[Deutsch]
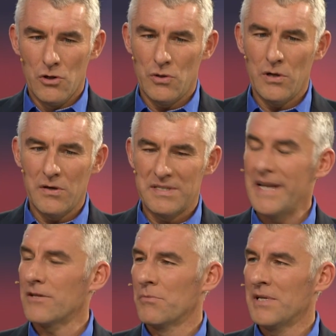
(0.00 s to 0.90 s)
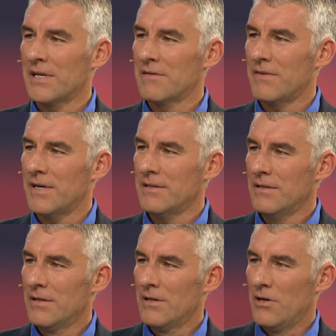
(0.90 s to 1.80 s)
schon auch sehr dominant waren
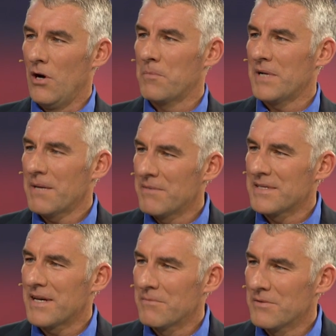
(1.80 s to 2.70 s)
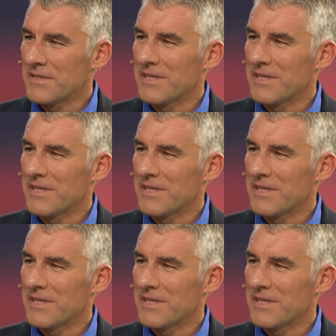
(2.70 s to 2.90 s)
Obgleich man sagen muss,